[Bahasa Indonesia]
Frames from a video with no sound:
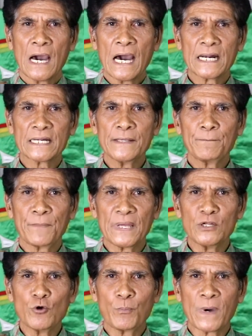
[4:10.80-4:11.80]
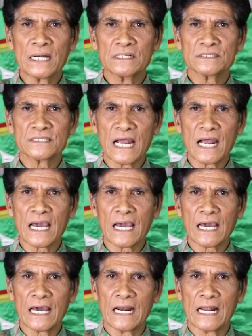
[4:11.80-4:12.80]
hari peniupan
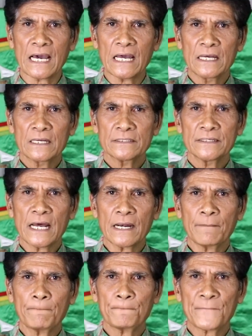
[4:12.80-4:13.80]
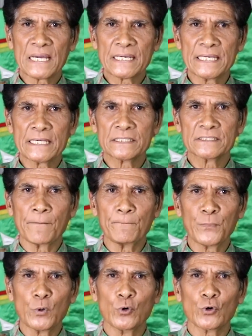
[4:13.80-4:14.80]
sangkakala dan pekik
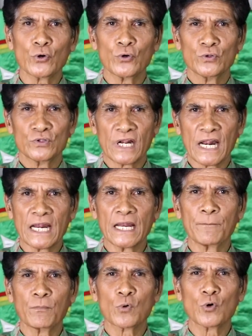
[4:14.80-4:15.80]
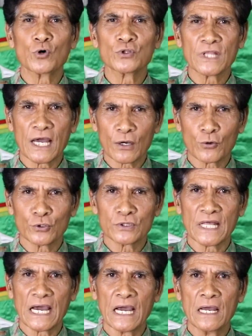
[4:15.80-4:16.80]
tempur terhadap
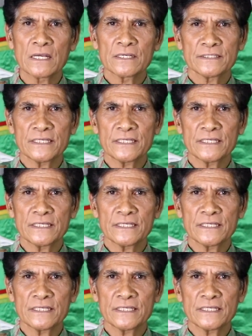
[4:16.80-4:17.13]
kota-kota